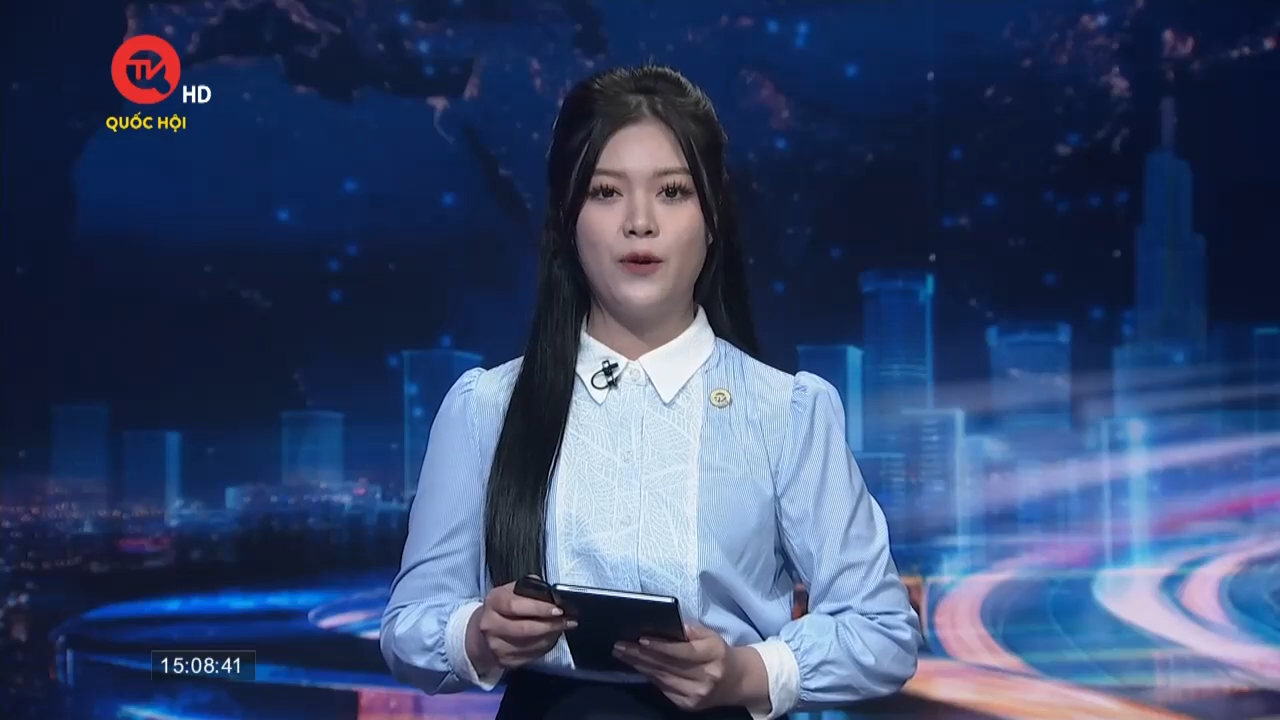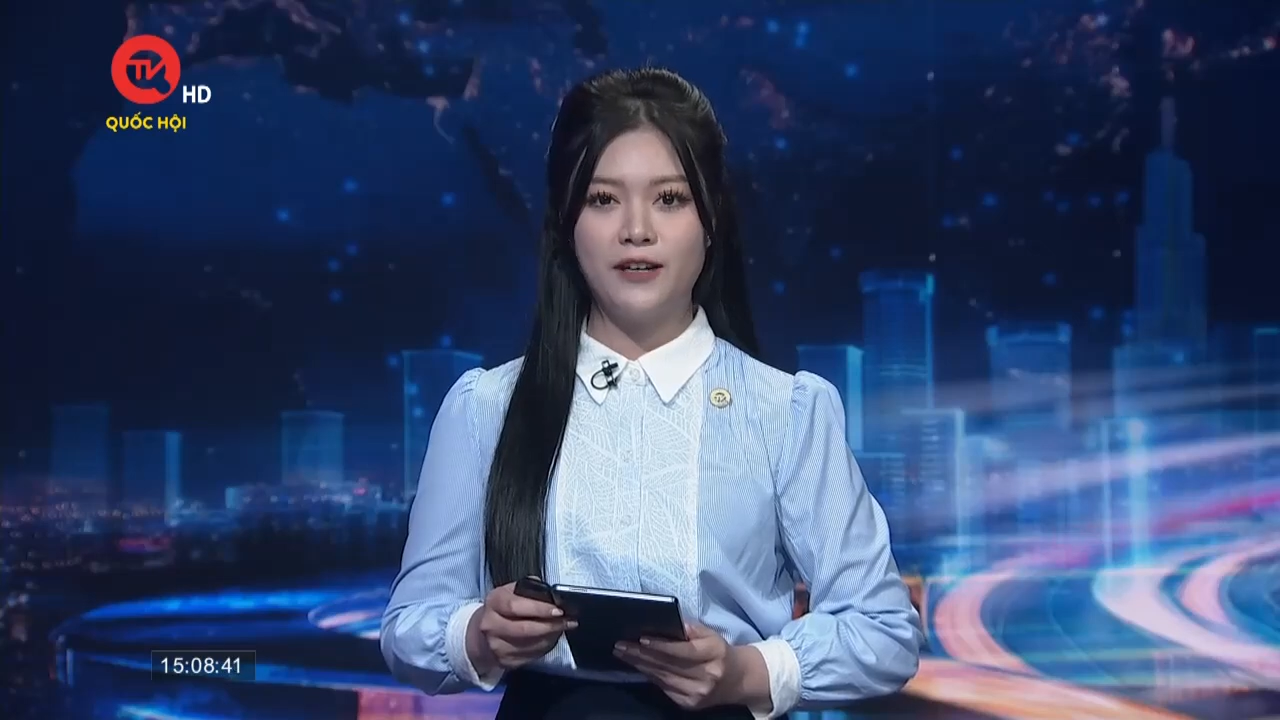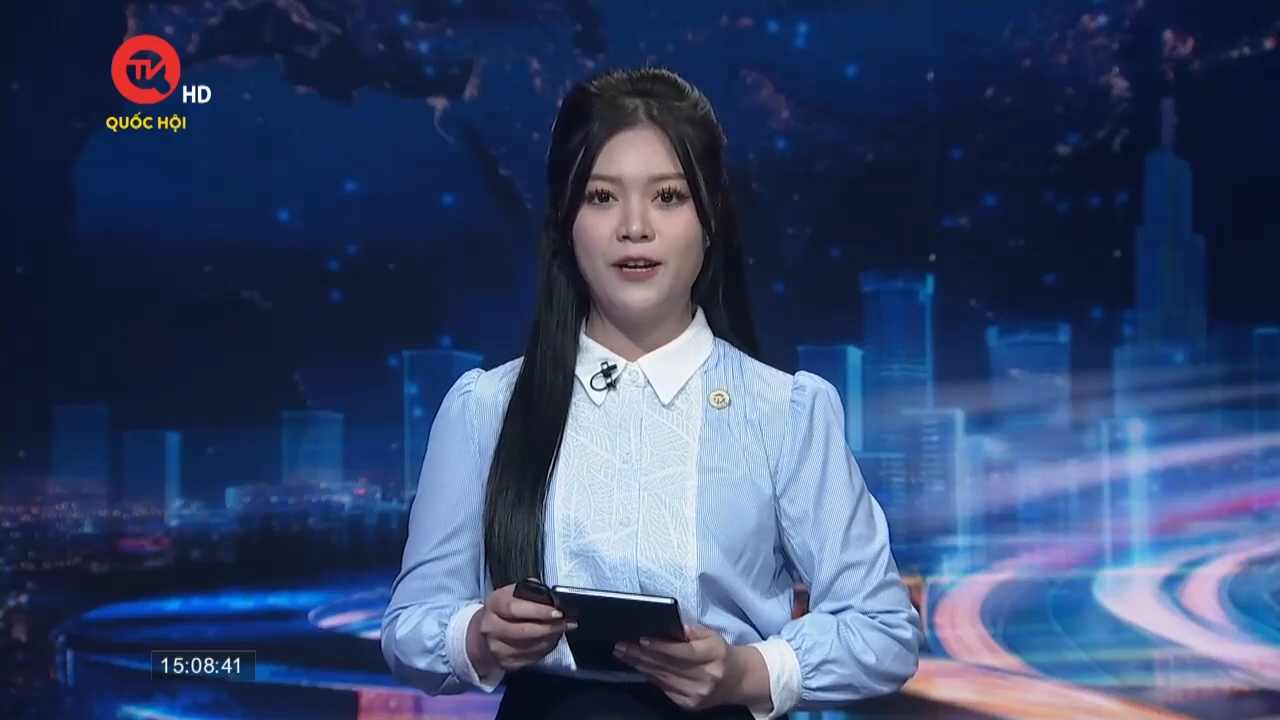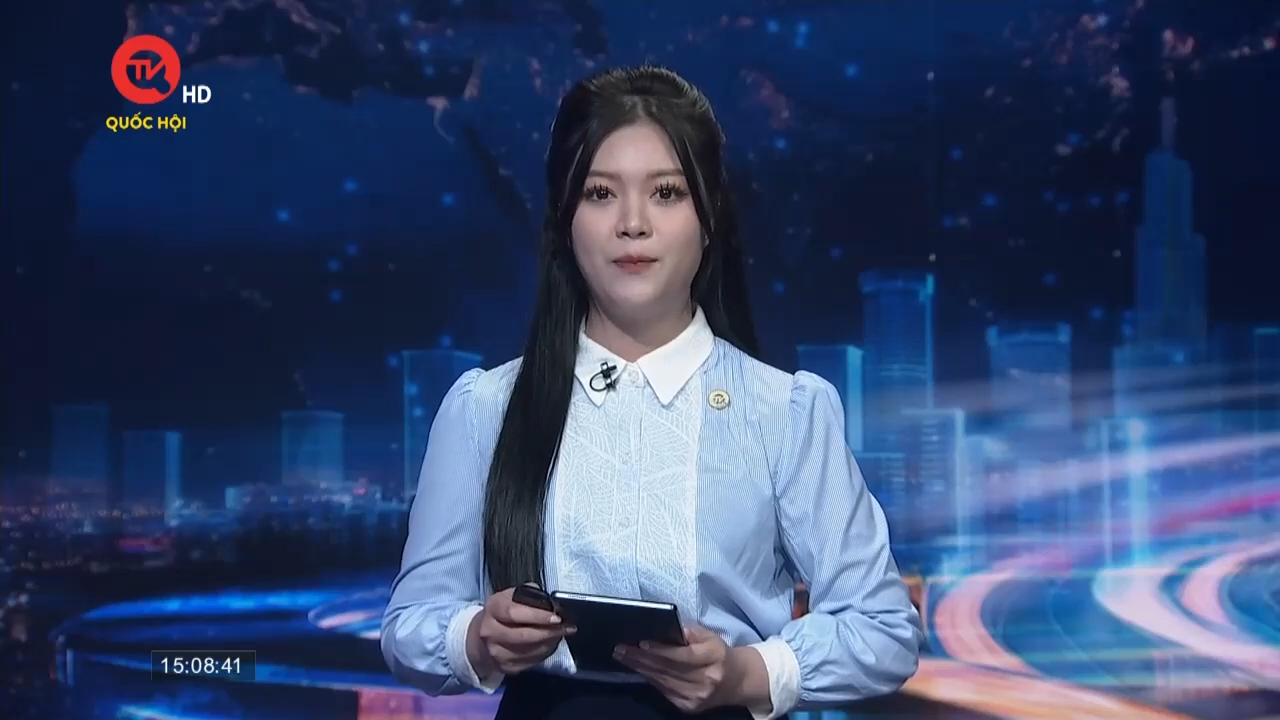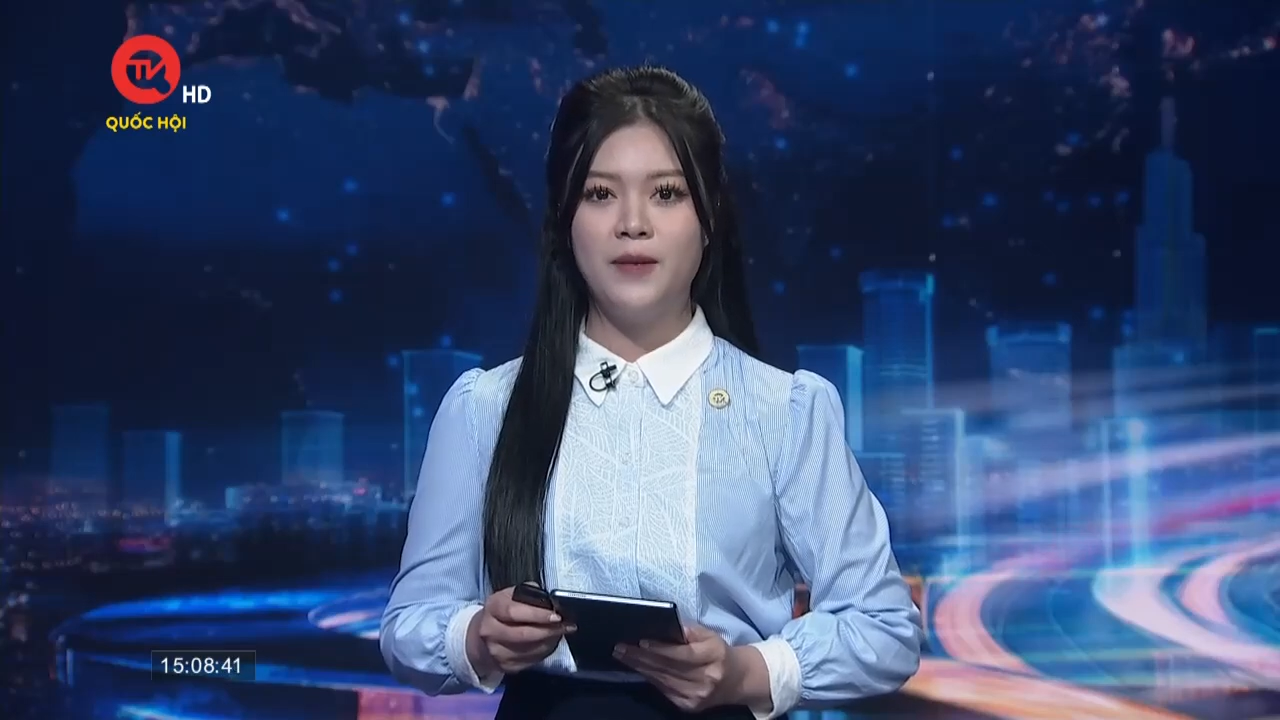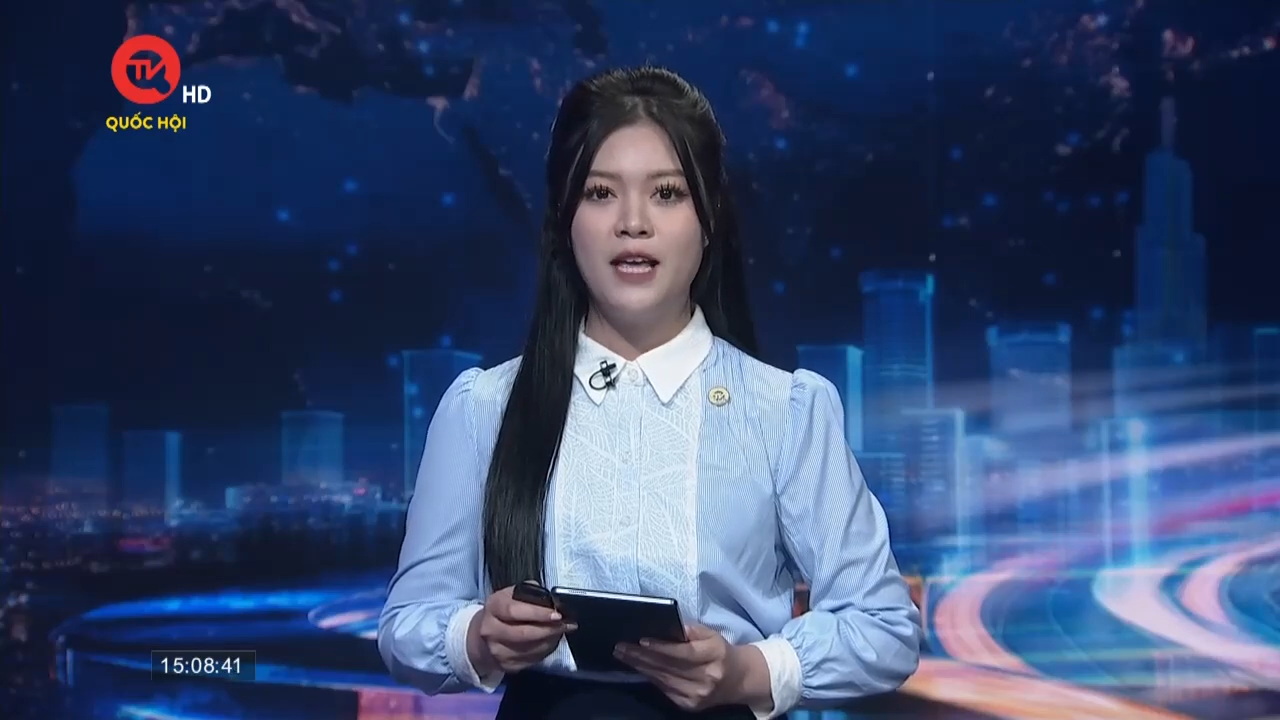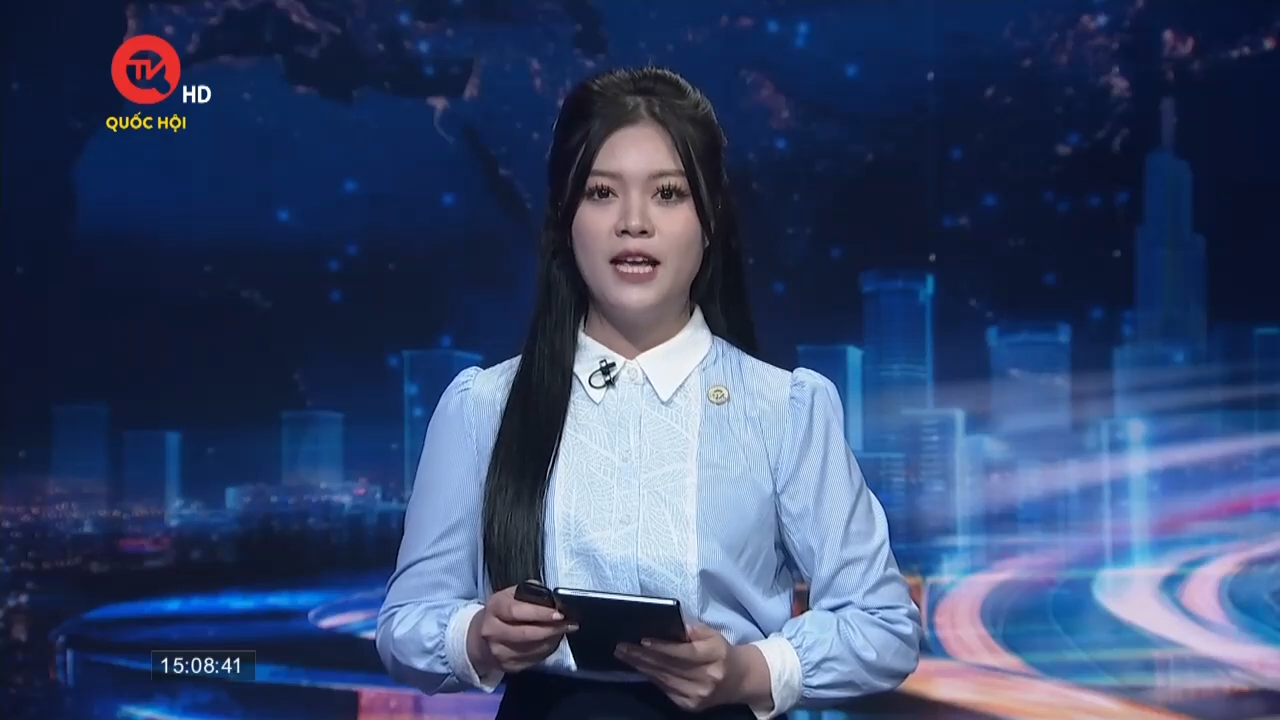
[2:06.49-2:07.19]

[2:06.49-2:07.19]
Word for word: Đắk Nông